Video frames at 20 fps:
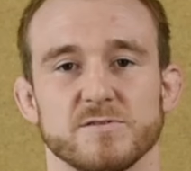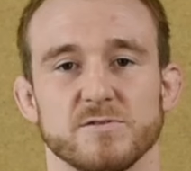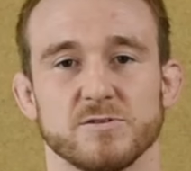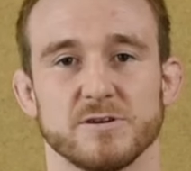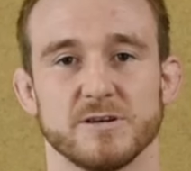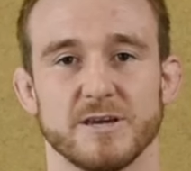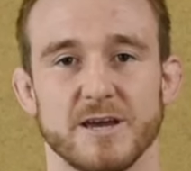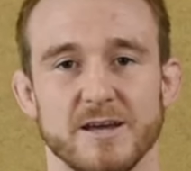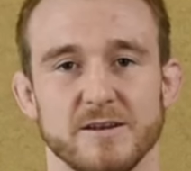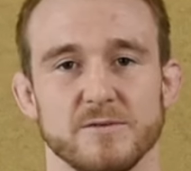doch
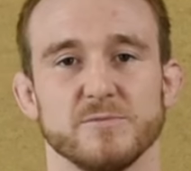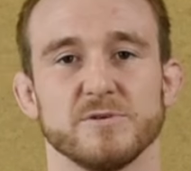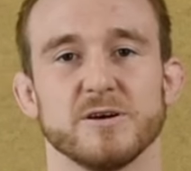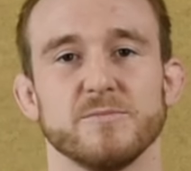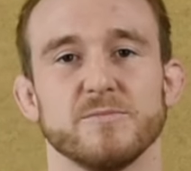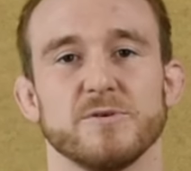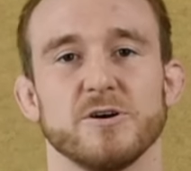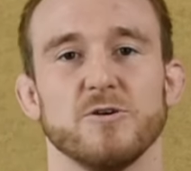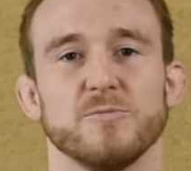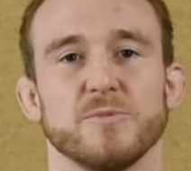gerne mit
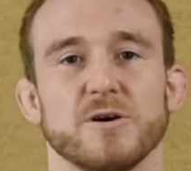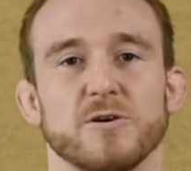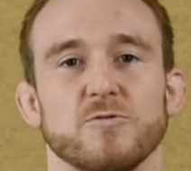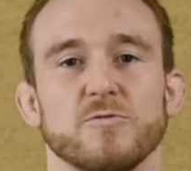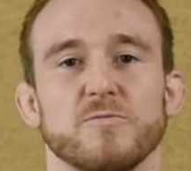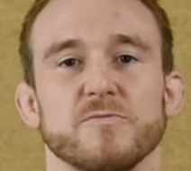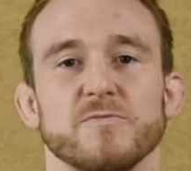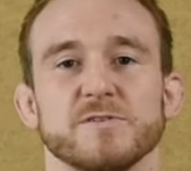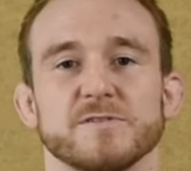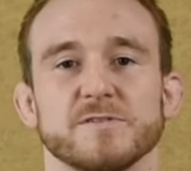einem Daumen nach
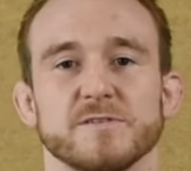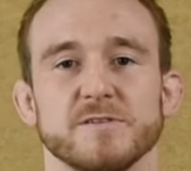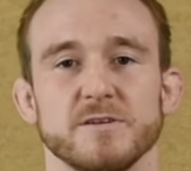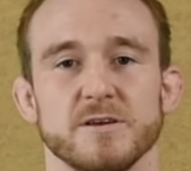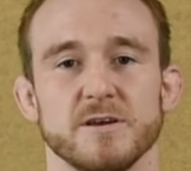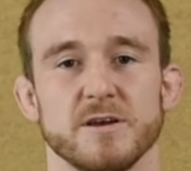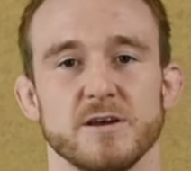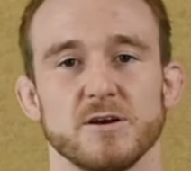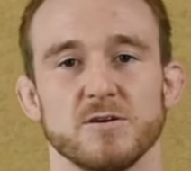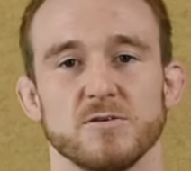oben wissen
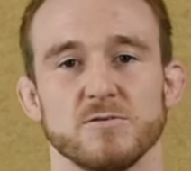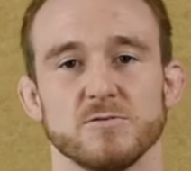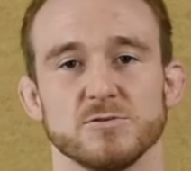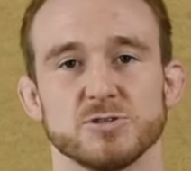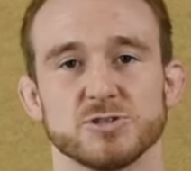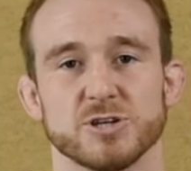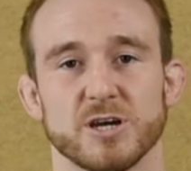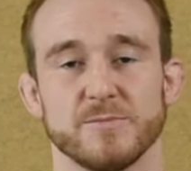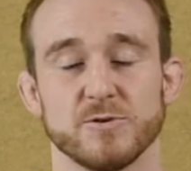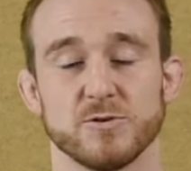und
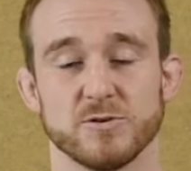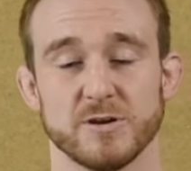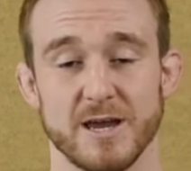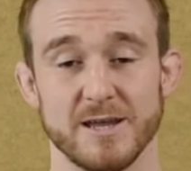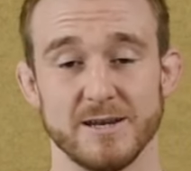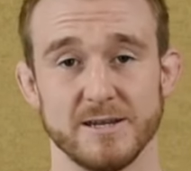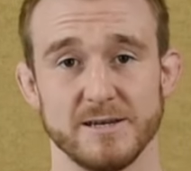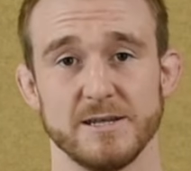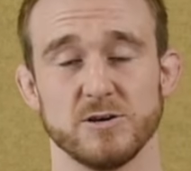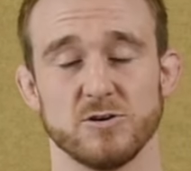schreibt auch
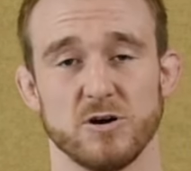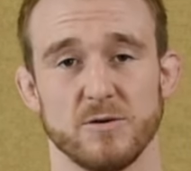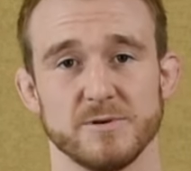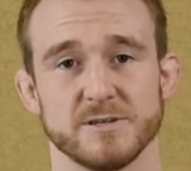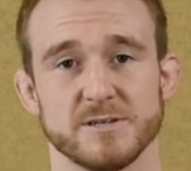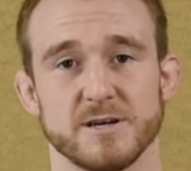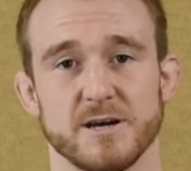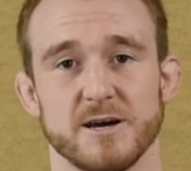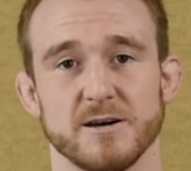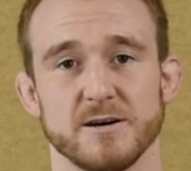gerne in die
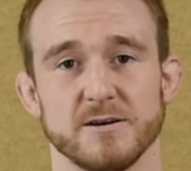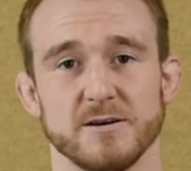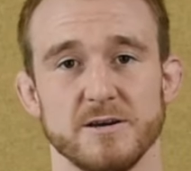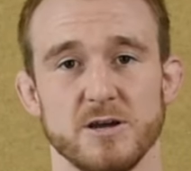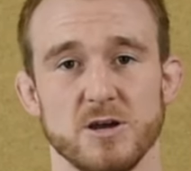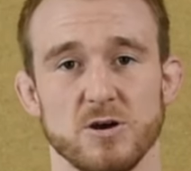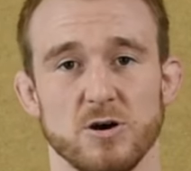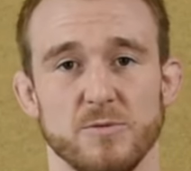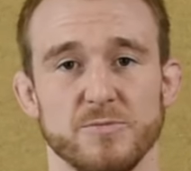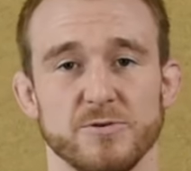Kommentare,
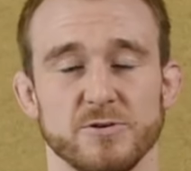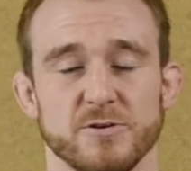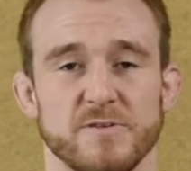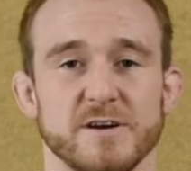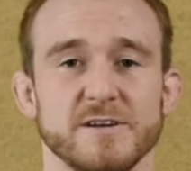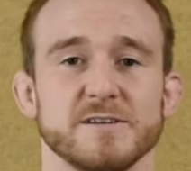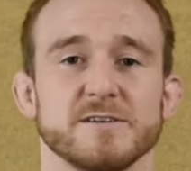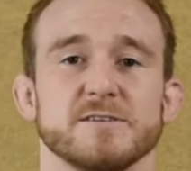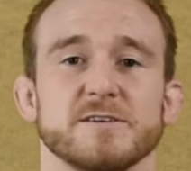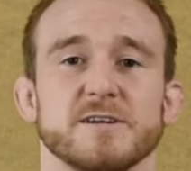ob ihr noch
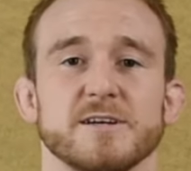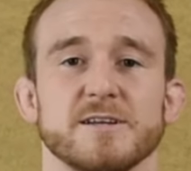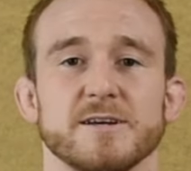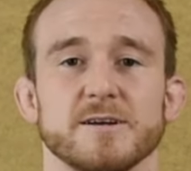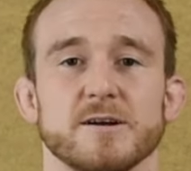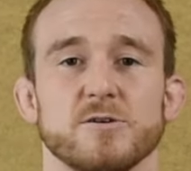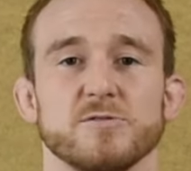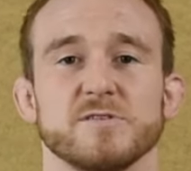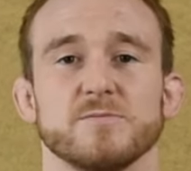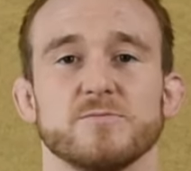weitere
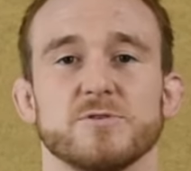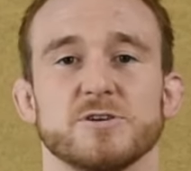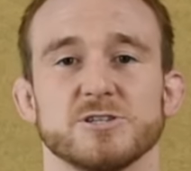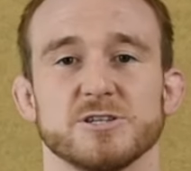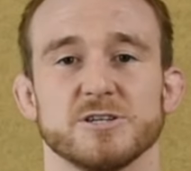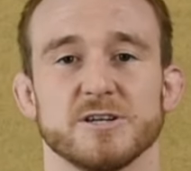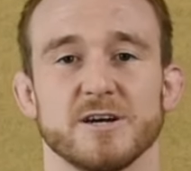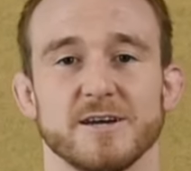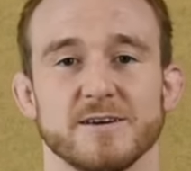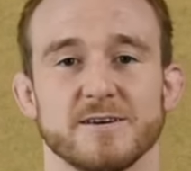Techniken aus dem
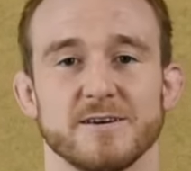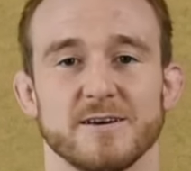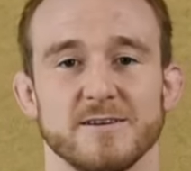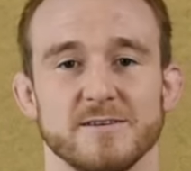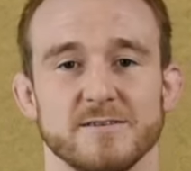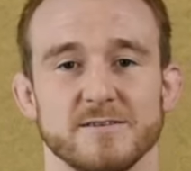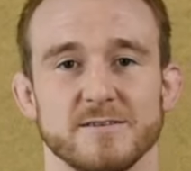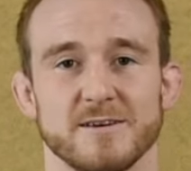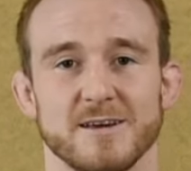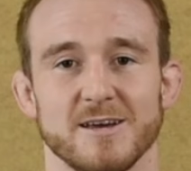Russian Thai
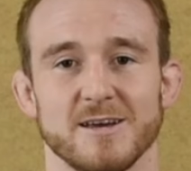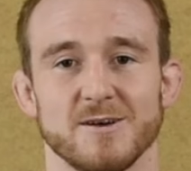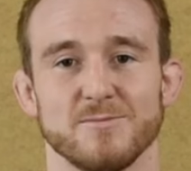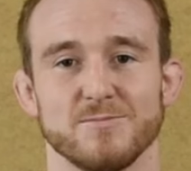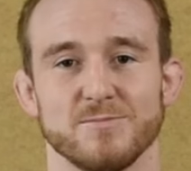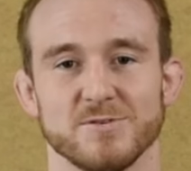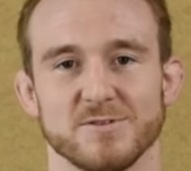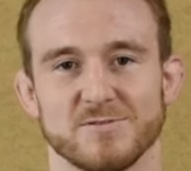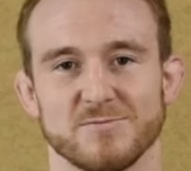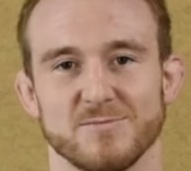kennt.
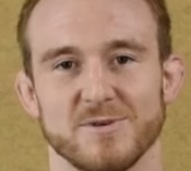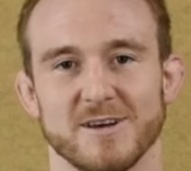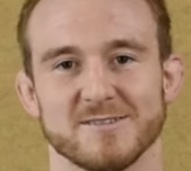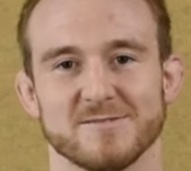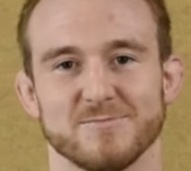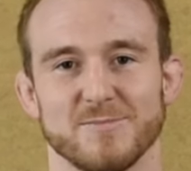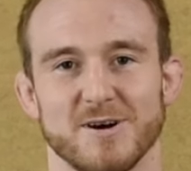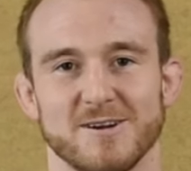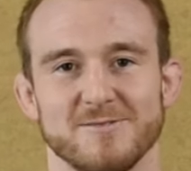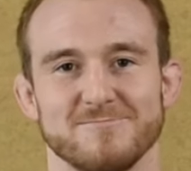Bis zum
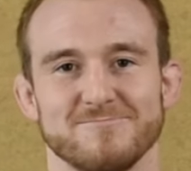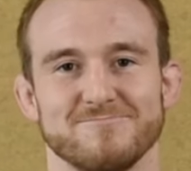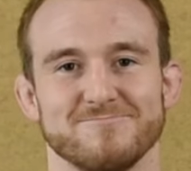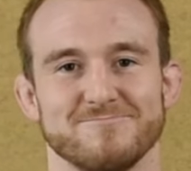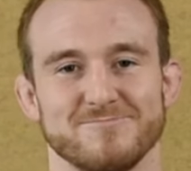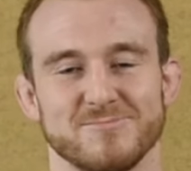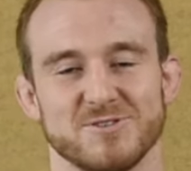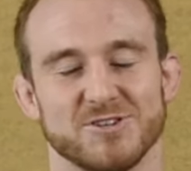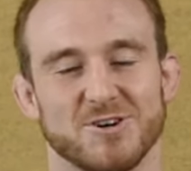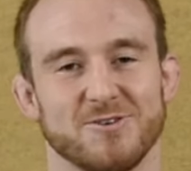nächsten Mal.
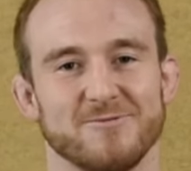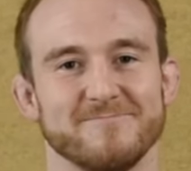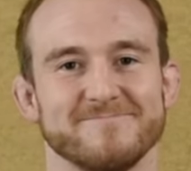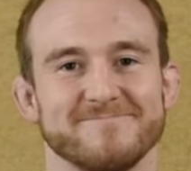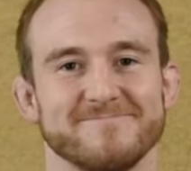Ciao.